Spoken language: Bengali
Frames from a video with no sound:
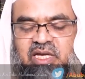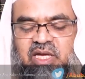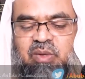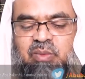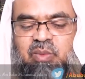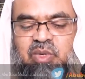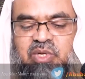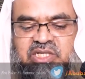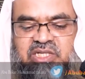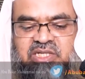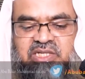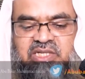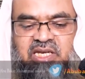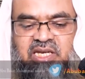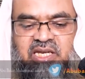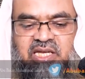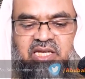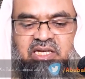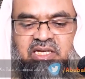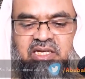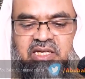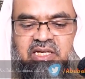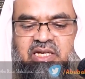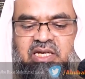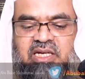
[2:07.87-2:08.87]
এর বেশি দিলে
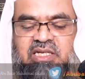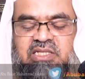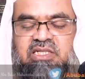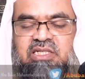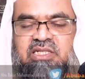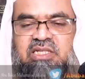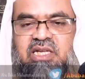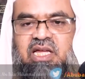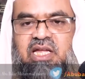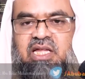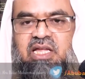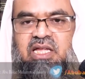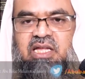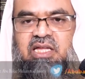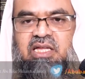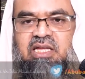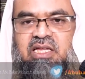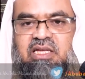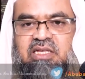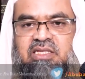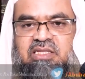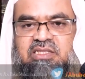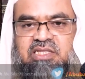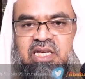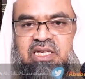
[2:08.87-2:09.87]
সেটা
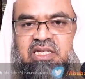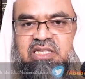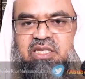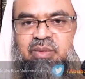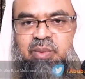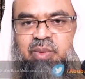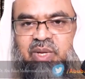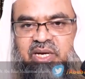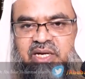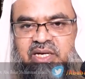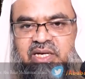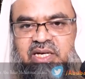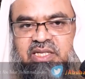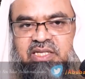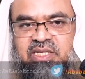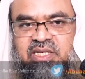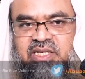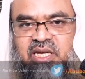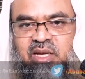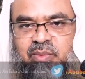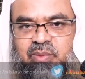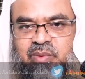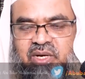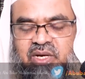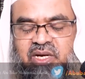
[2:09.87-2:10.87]
চাইতে পারেন না
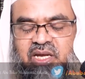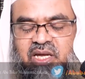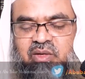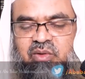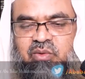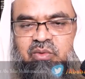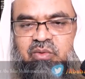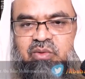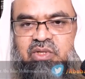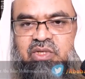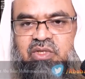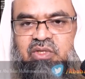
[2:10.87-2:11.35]
তিনি আপনার নানু